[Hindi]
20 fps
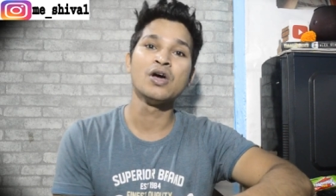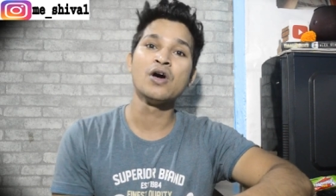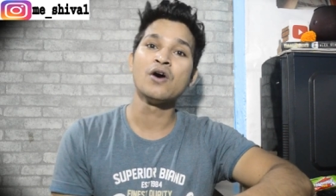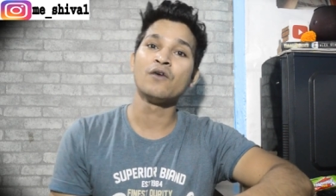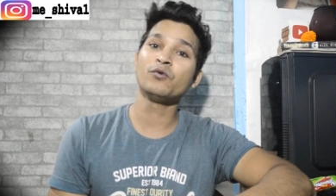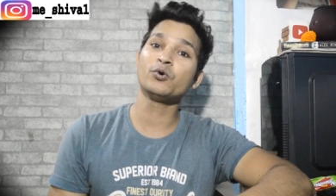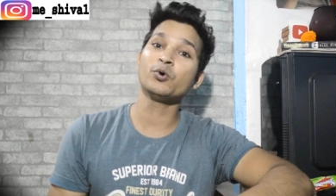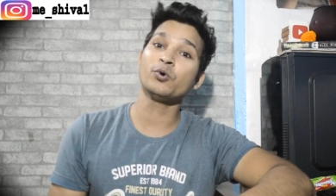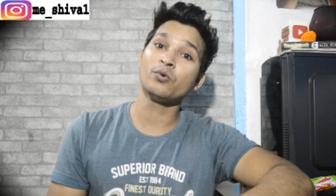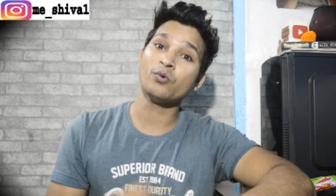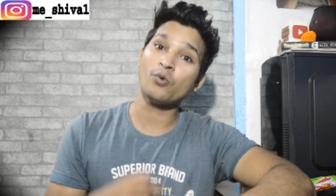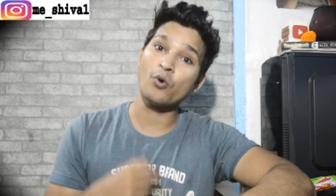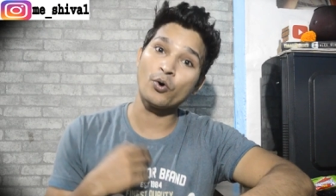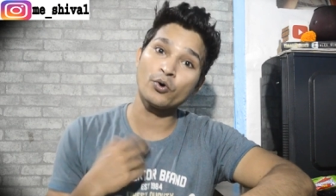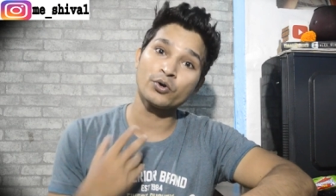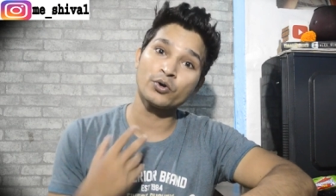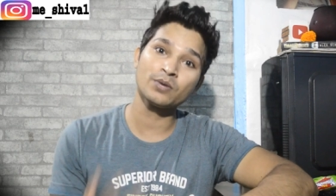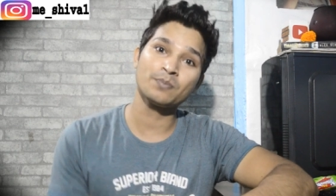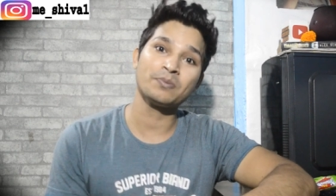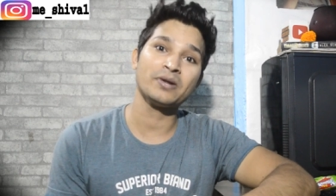वो तो
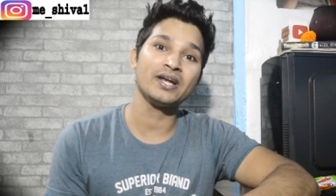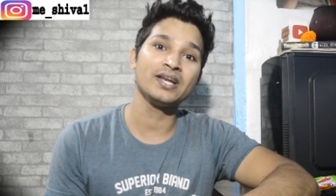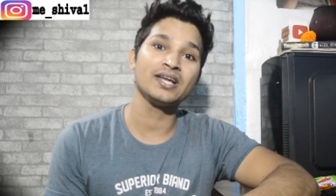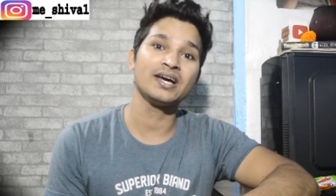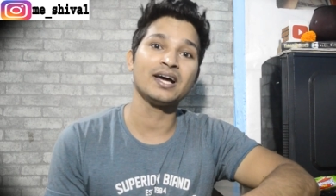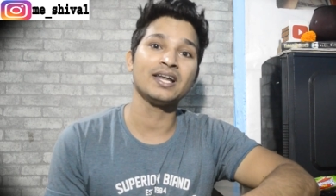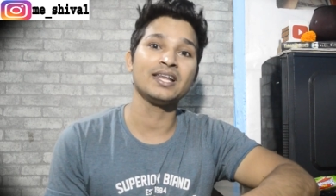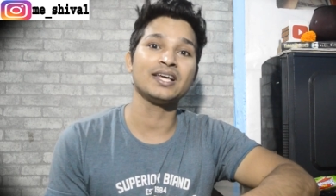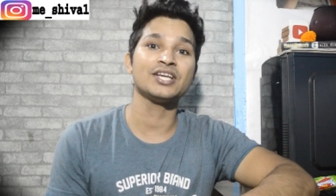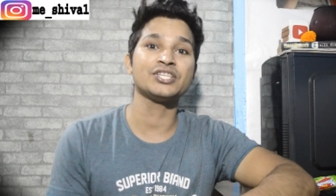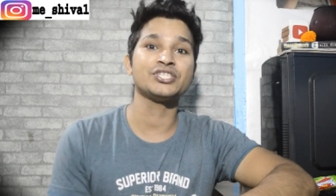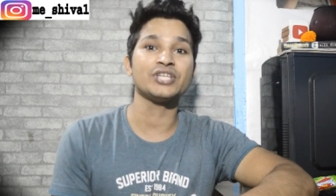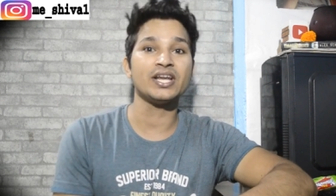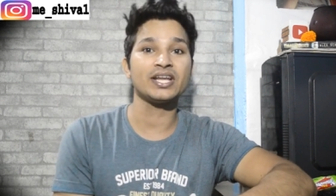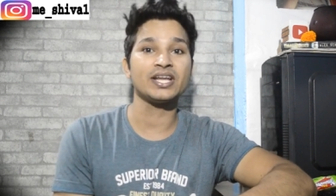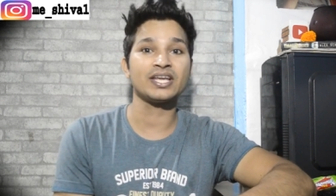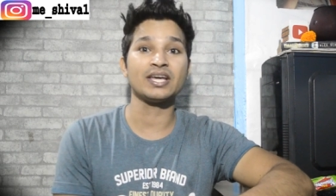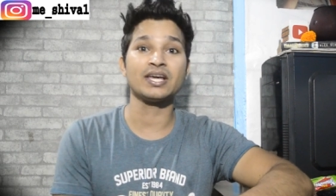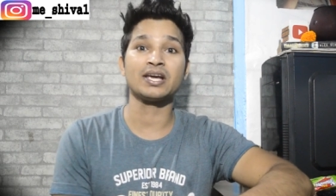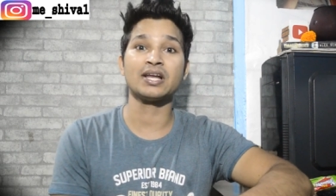और रिप्लाई निकालेंगे चैन
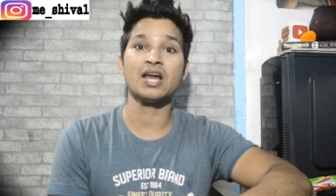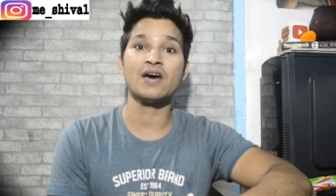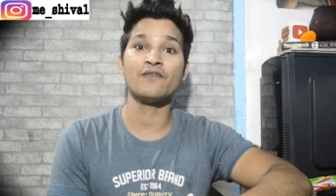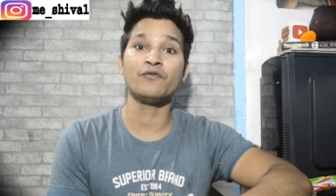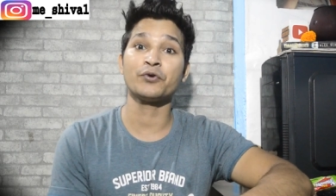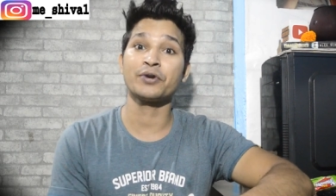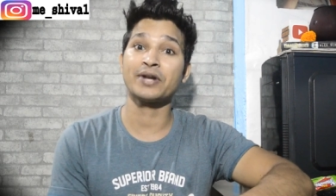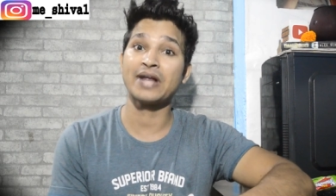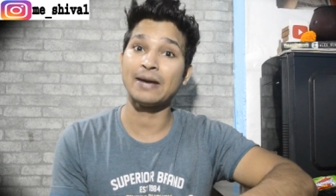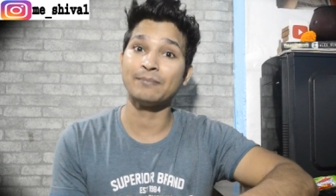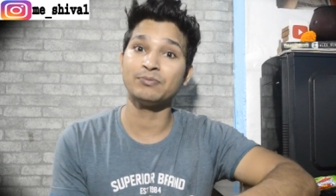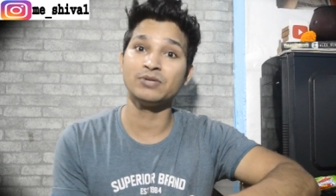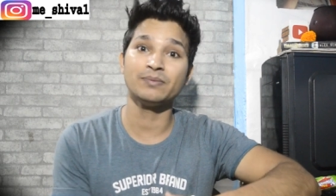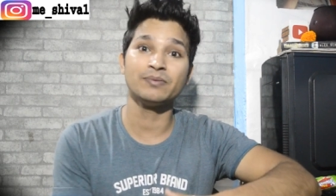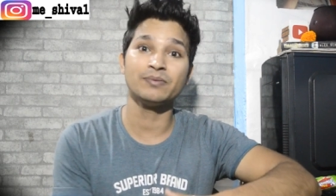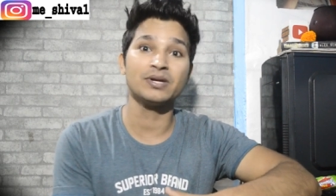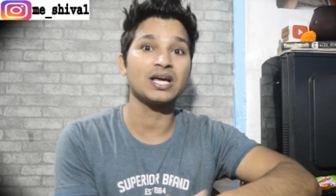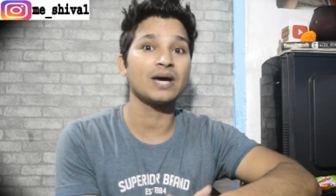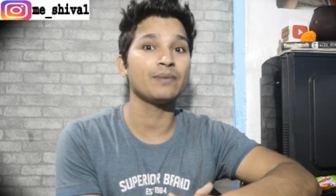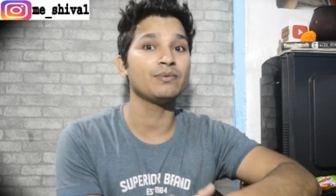के खिलाफ और रैप
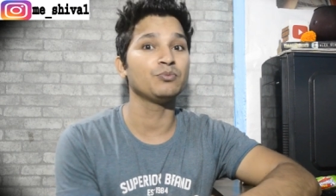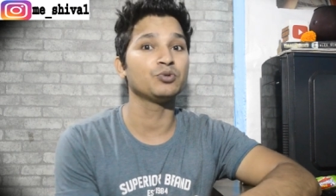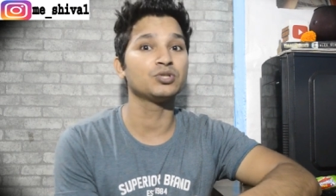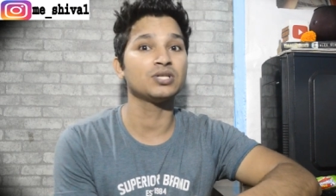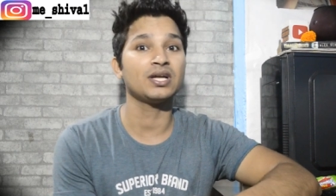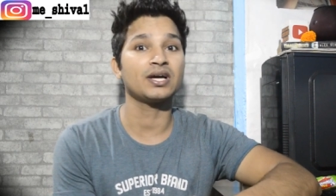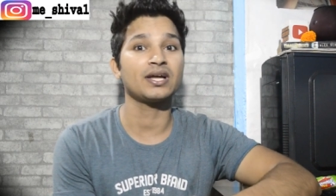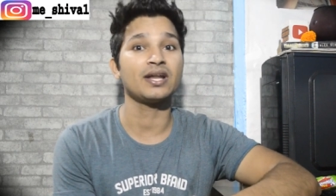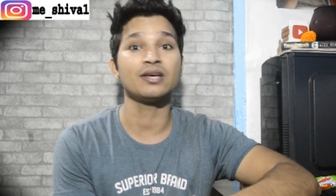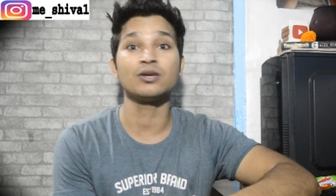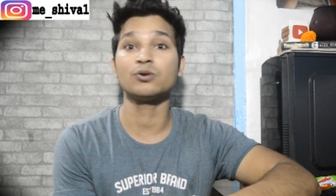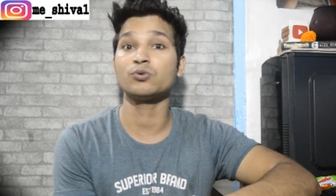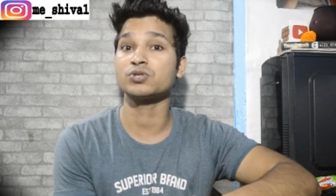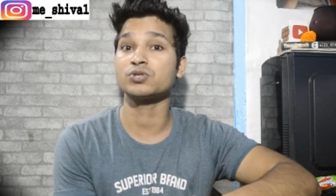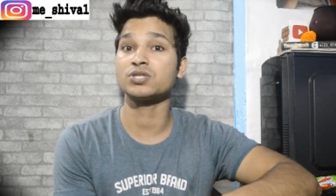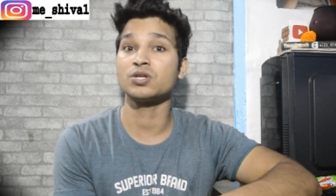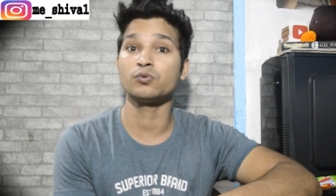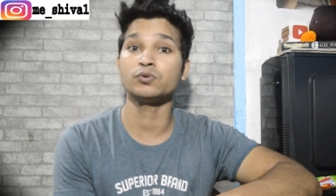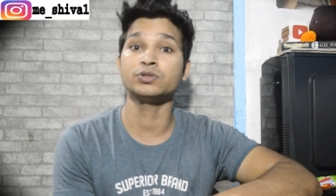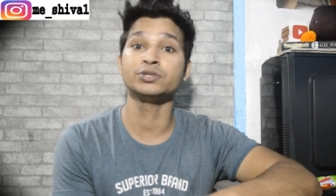दीमन का भी मुझे लग रहा है कि कुछ
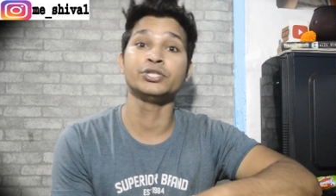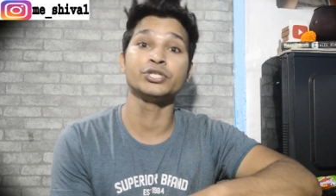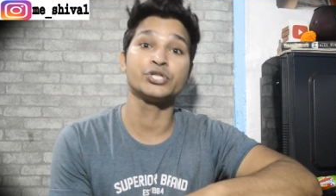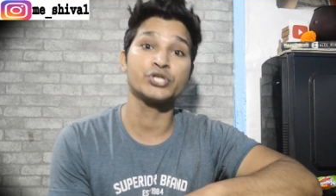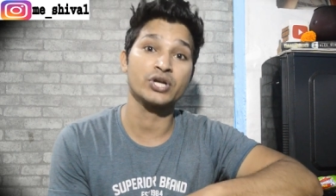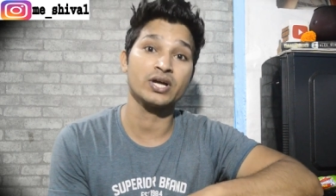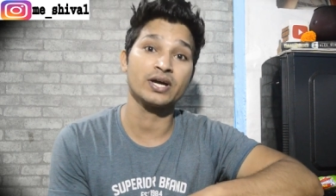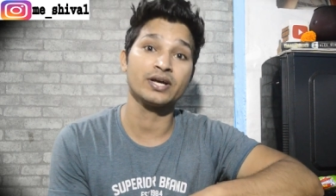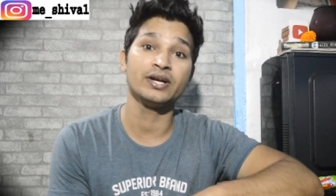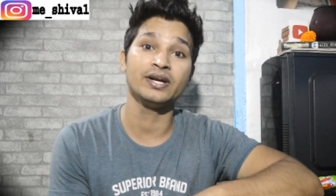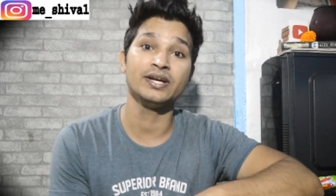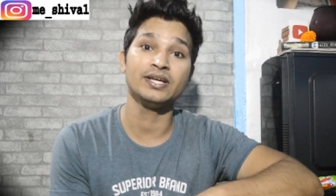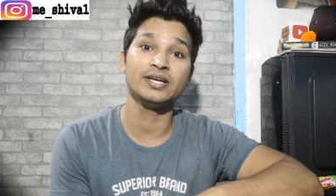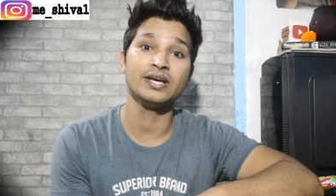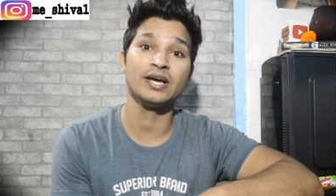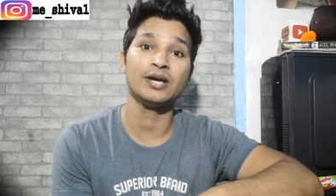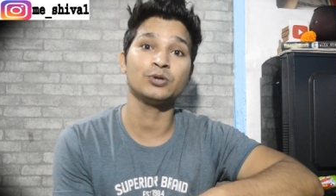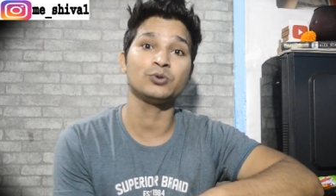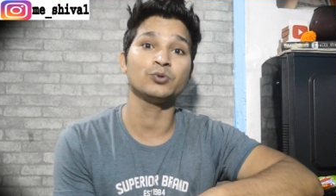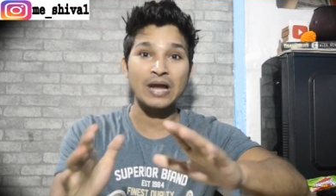ना कुछ डिस्ट्रैक रेडी
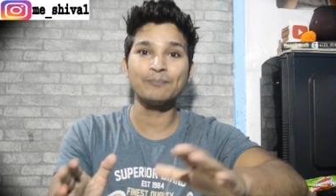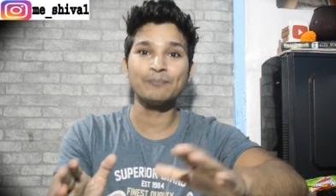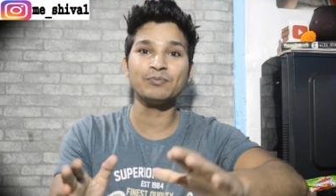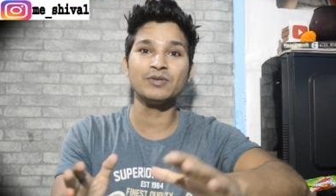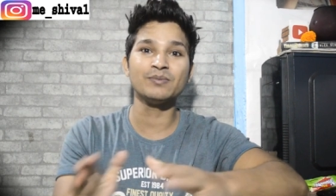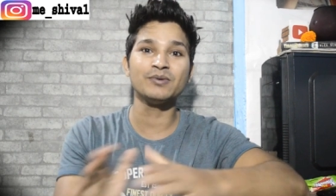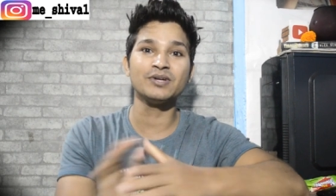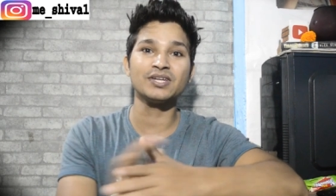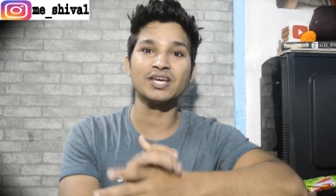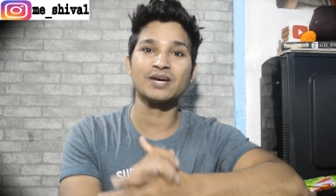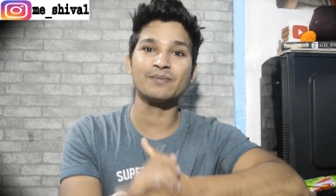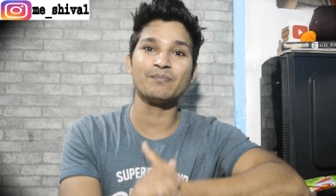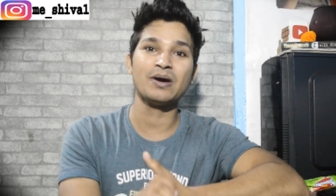है तो रैप दीमन की